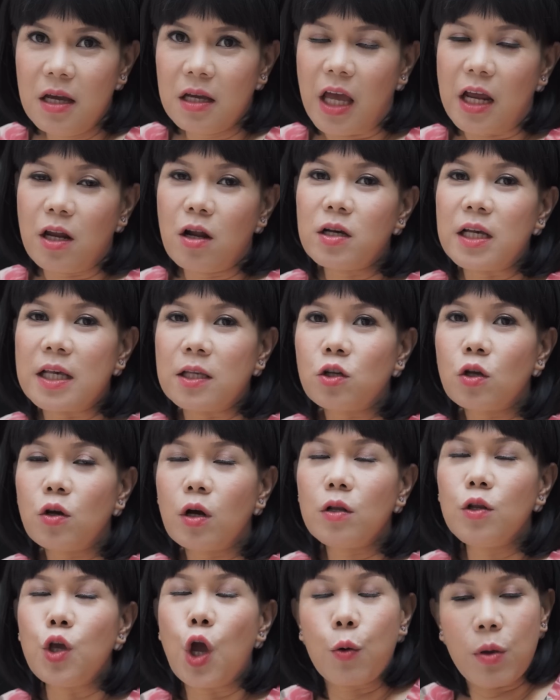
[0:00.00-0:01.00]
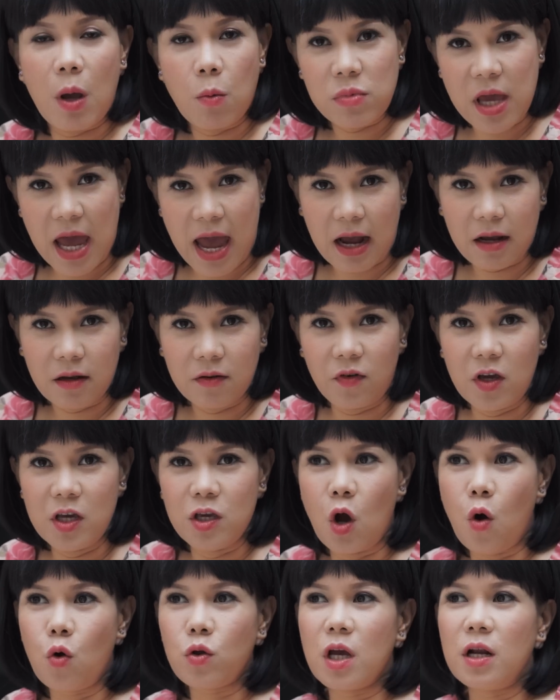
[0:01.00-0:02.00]
thì nó sẽ có nhiều dòng nhạc. Ví
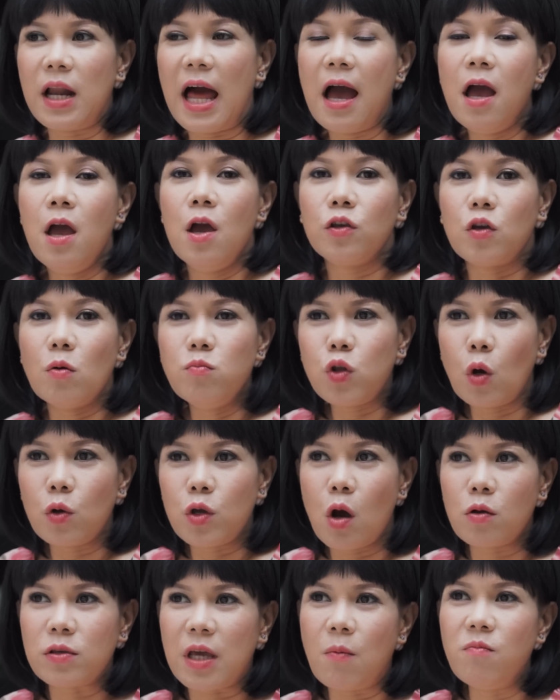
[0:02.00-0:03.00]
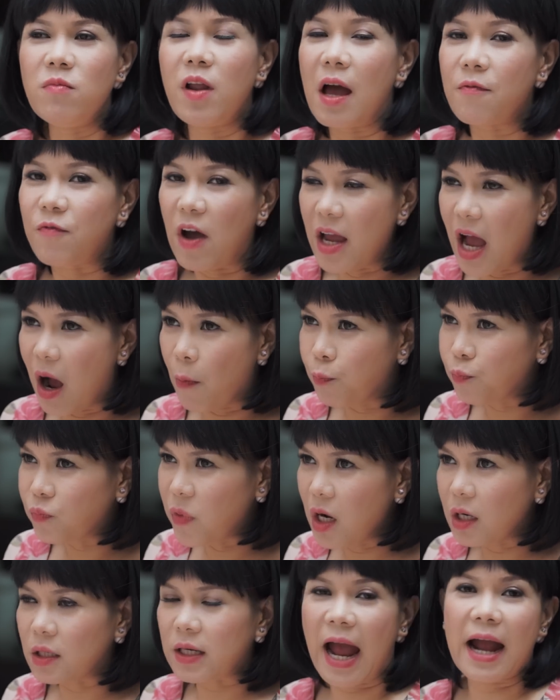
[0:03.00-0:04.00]
dụ như là chúng tôi vô trọng là phải học
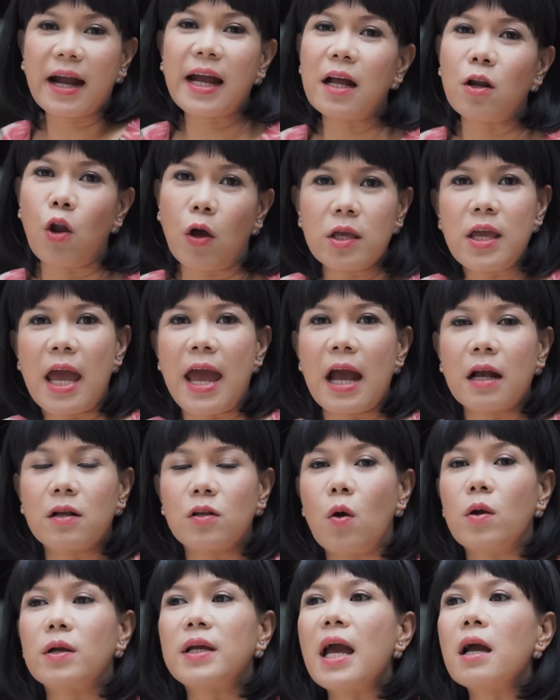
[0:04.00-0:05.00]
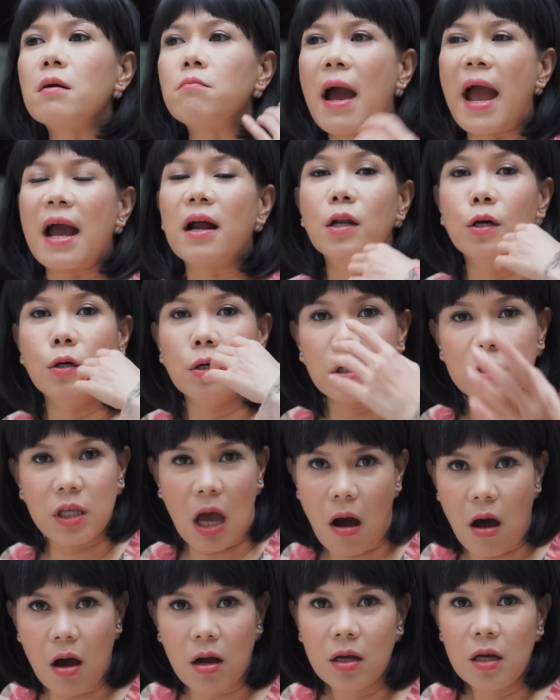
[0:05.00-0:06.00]
tất cả các loại nhạc. Rồi các bạn lựa
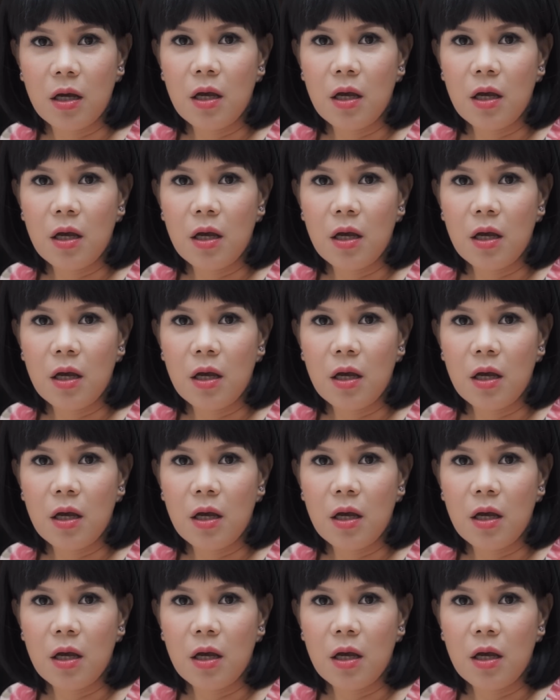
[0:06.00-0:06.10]
chọn.